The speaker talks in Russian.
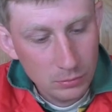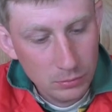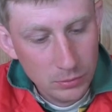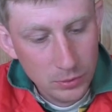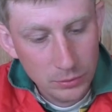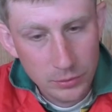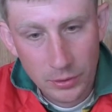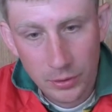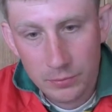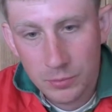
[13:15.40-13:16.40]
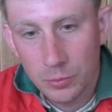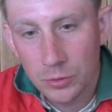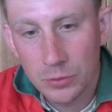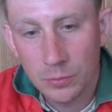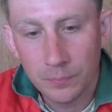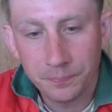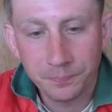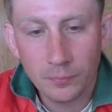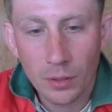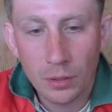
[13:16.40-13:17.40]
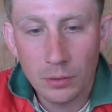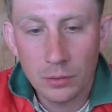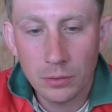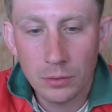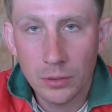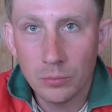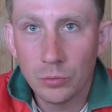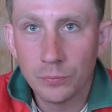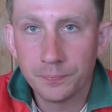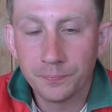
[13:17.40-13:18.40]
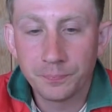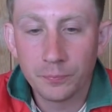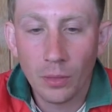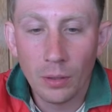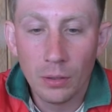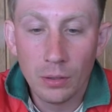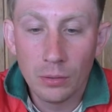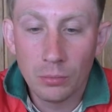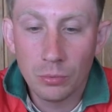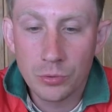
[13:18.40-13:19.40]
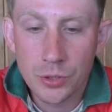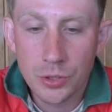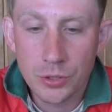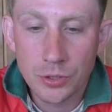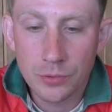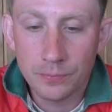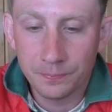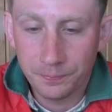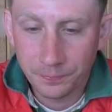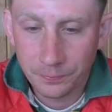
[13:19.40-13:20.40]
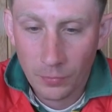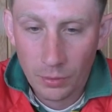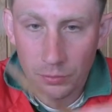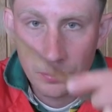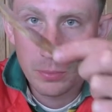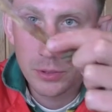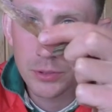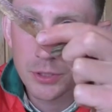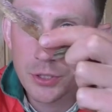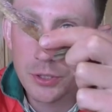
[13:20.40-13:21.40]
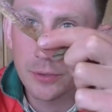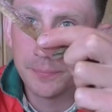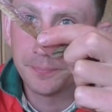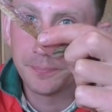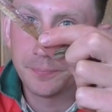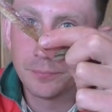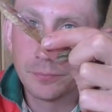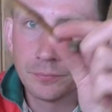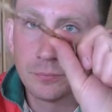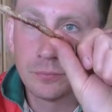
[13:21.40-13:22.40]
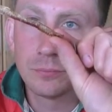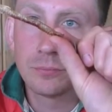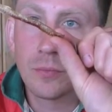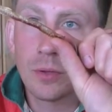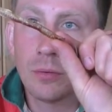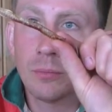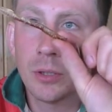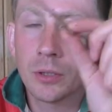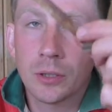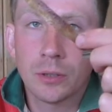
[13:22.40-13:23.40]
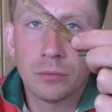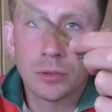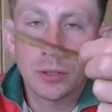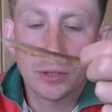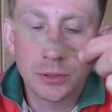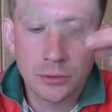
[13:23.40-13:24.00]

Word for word: делайте таким способом э, рыбу. Получается прозрачная. А мелкая она вот как раз